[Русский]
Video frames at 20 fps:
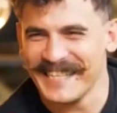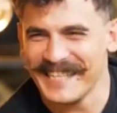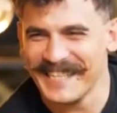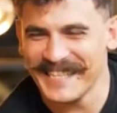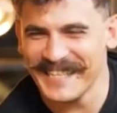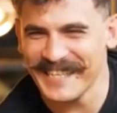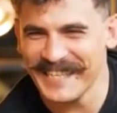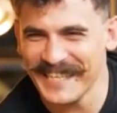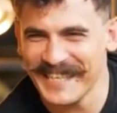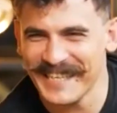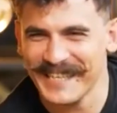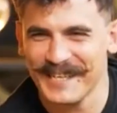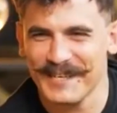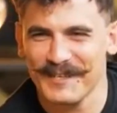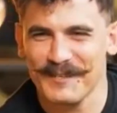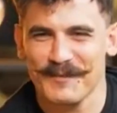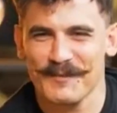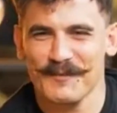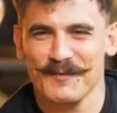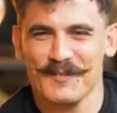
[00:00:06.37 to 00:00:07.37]
Это
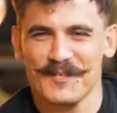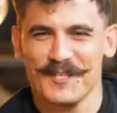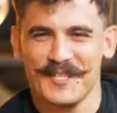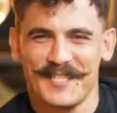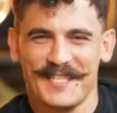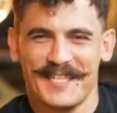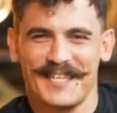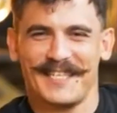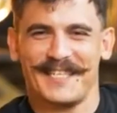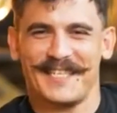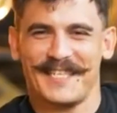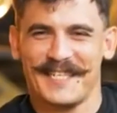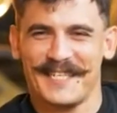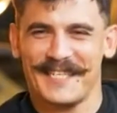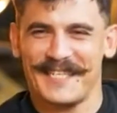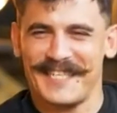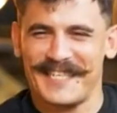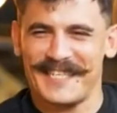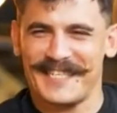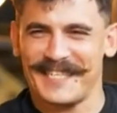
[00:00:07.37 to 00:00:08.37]
разрушитель
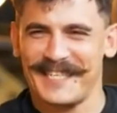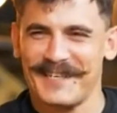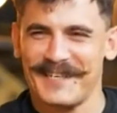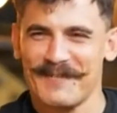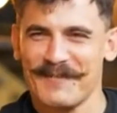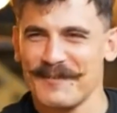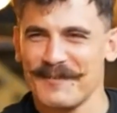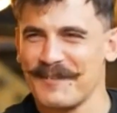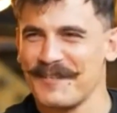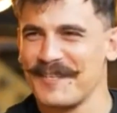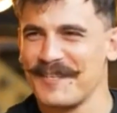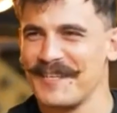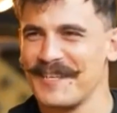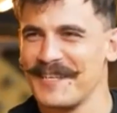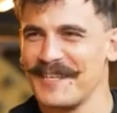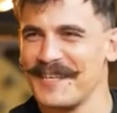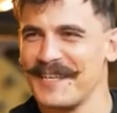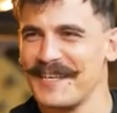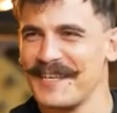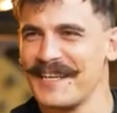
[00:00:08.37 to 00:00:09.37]
сердец, да, вроде?
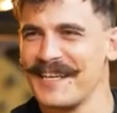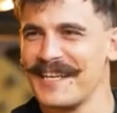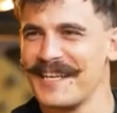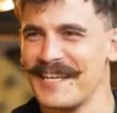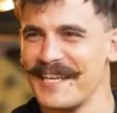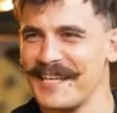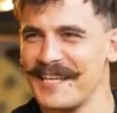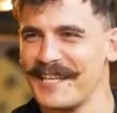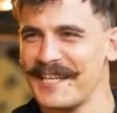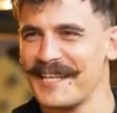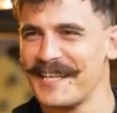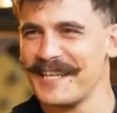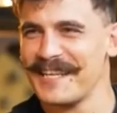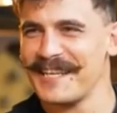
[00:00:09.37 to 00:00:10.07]
Нет?